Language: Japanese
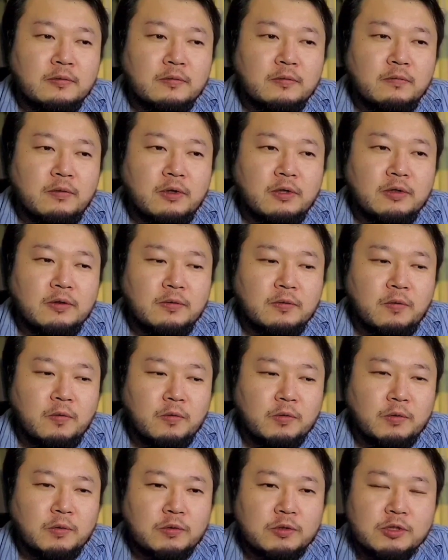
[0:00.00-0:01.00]
割と
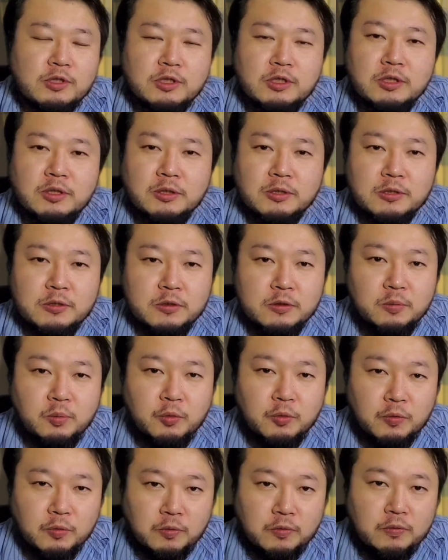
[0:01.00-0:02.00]
こうとっつきやすい
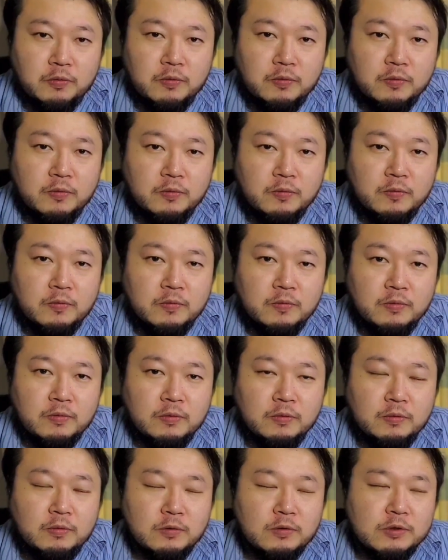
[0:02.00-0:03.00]
もの、
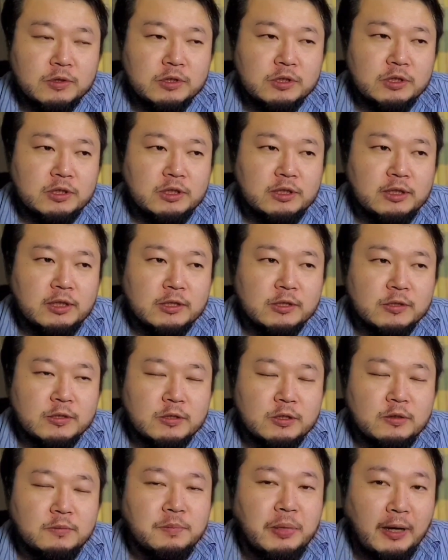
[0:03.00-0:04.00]
とっつきや
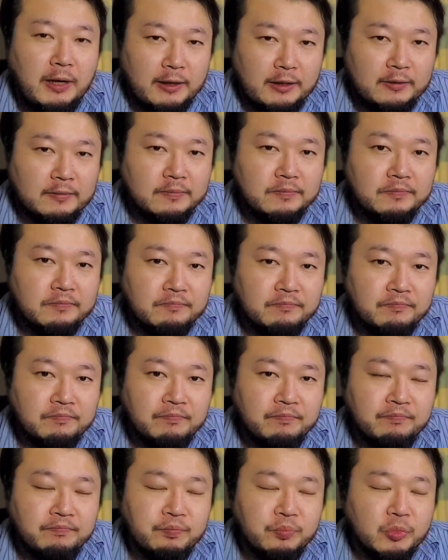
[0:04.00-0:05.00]
すい版
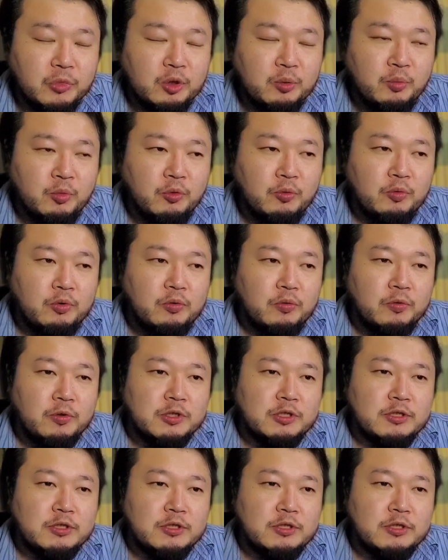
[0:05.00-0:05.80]
も用